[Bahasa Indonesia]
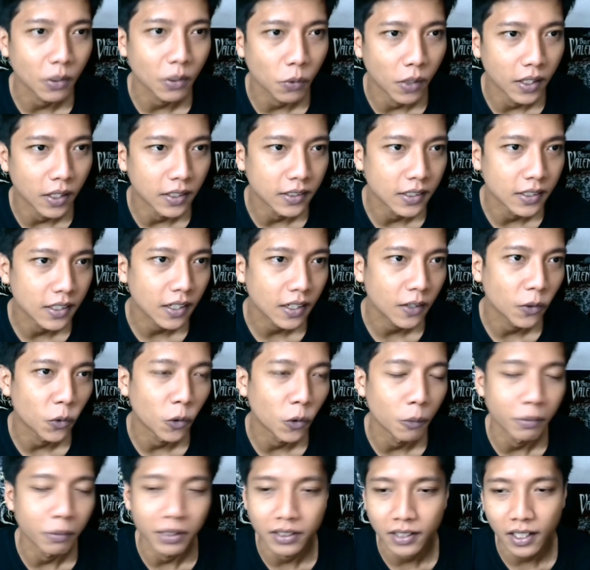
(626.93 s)
gue aja kalau
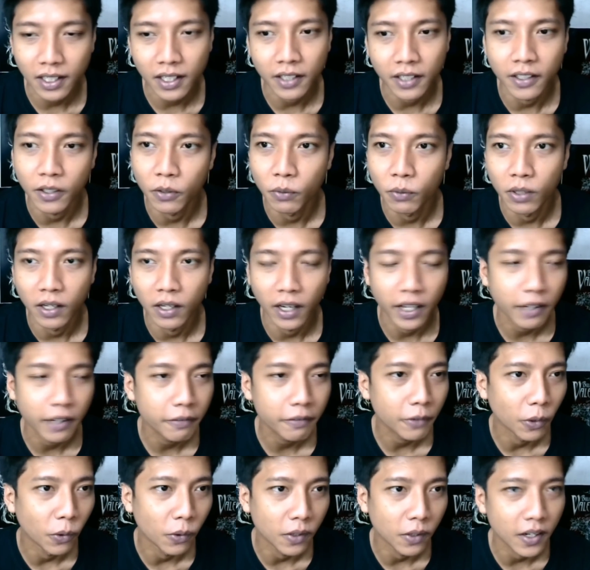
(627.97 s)
gue bisa ya gue
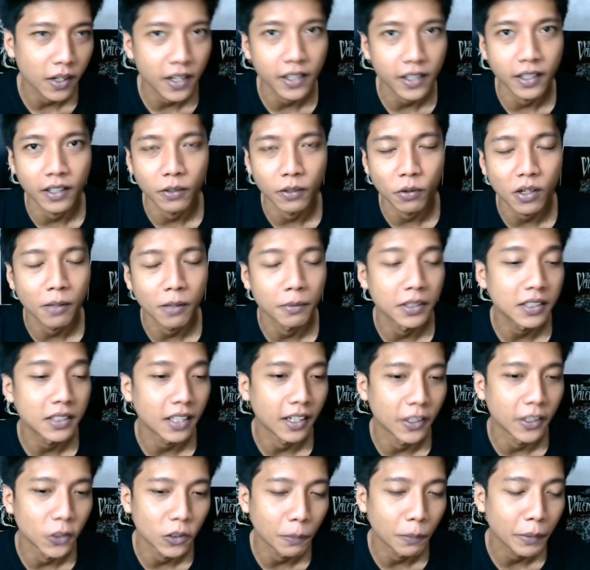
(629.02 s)
live kalau enggak ya gue nggak
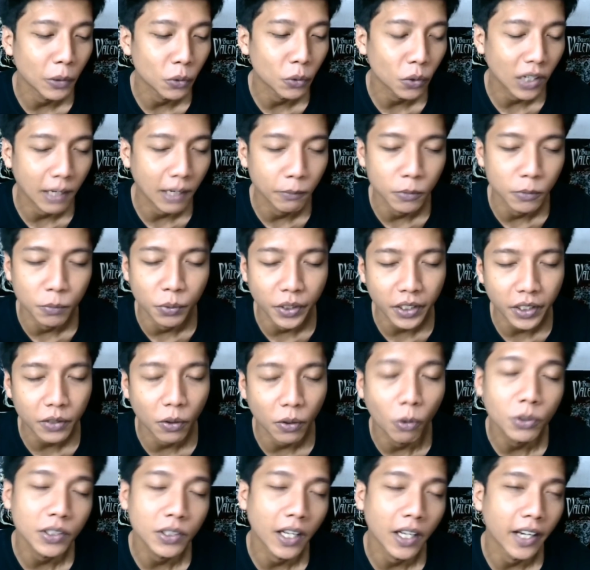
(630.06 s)
bisa gitu tapi untuk ngabuburit
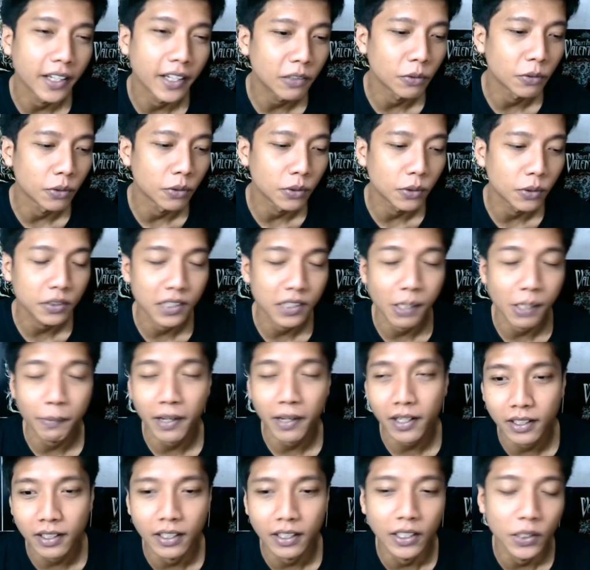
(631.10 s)
gue usahain untuk
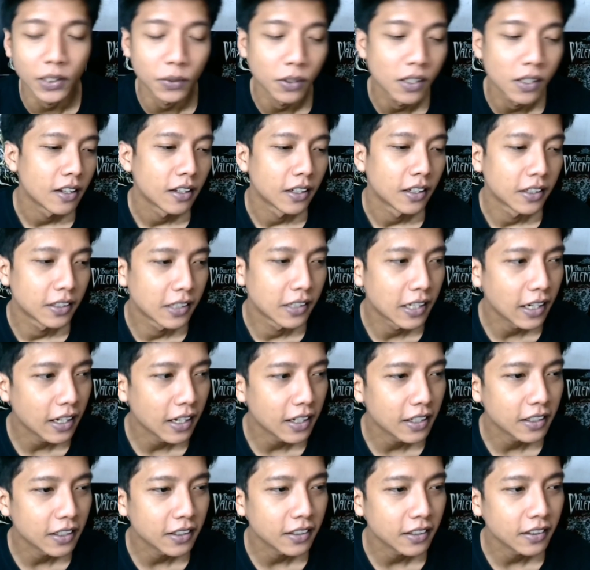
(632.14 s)
setiap hari gitu
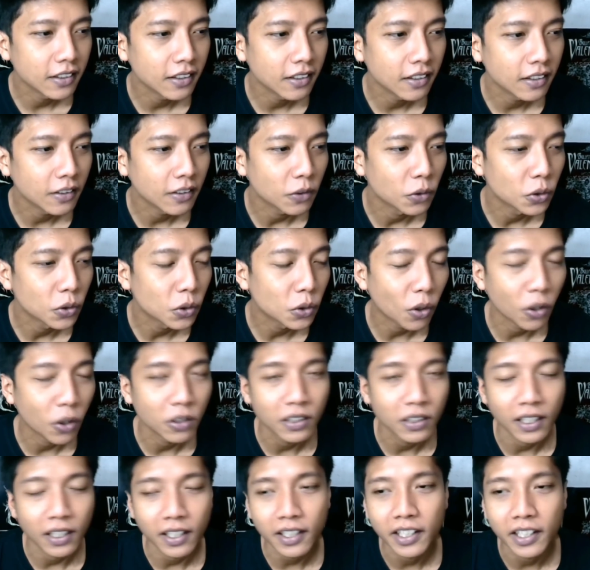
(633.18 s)
dan untuk
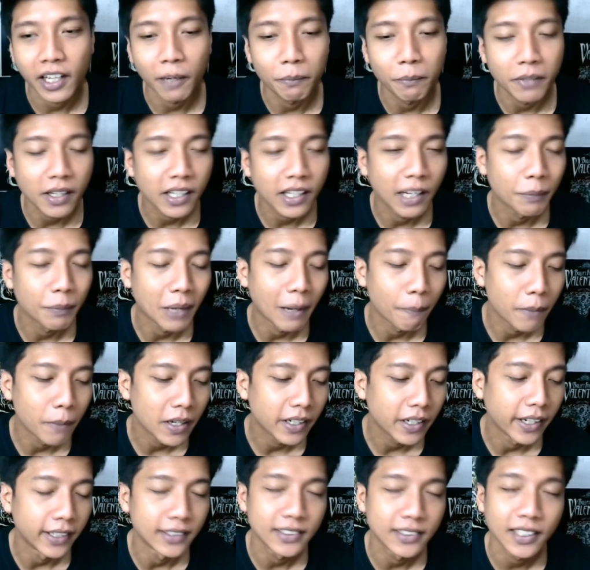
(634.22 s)
kontennya gamenya game
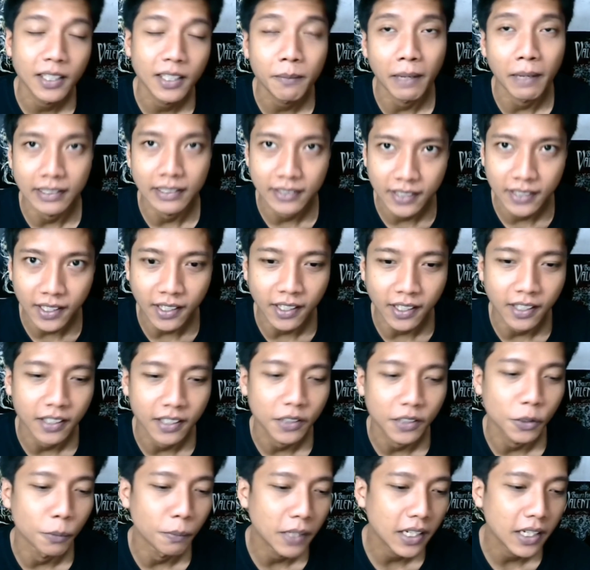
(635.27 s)
apa Genshin masih
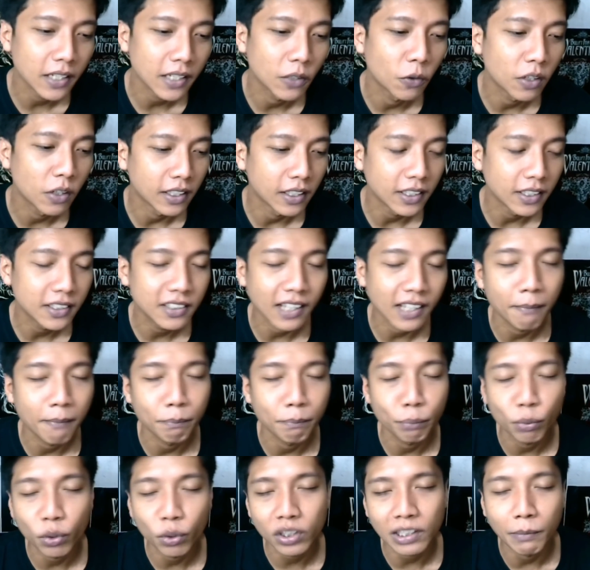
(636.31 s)
cuman gue nanti
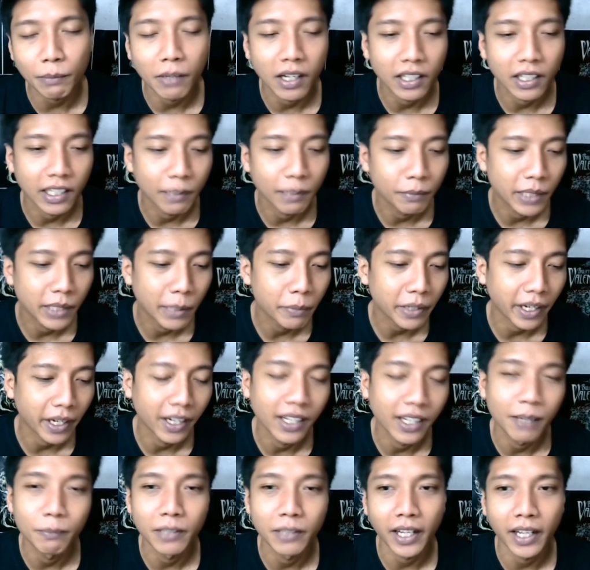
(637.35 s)
campur sama game-game
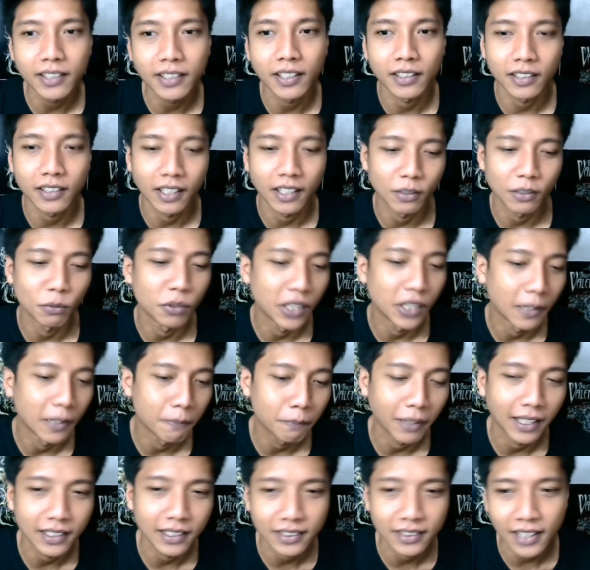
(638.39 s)
random lain entah itu
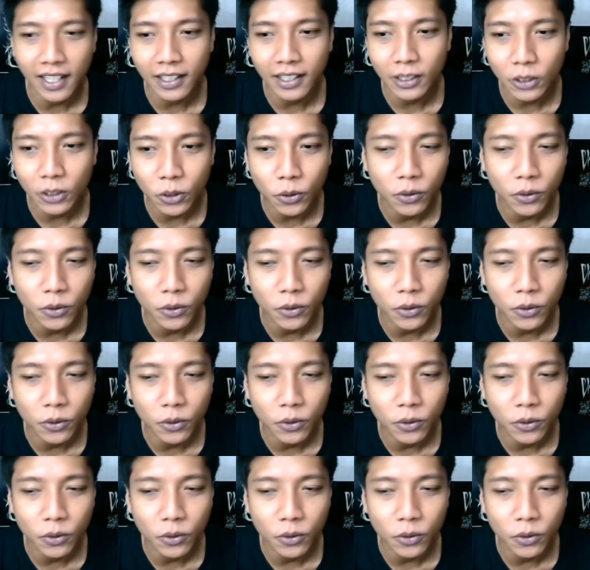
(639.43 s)
game PS1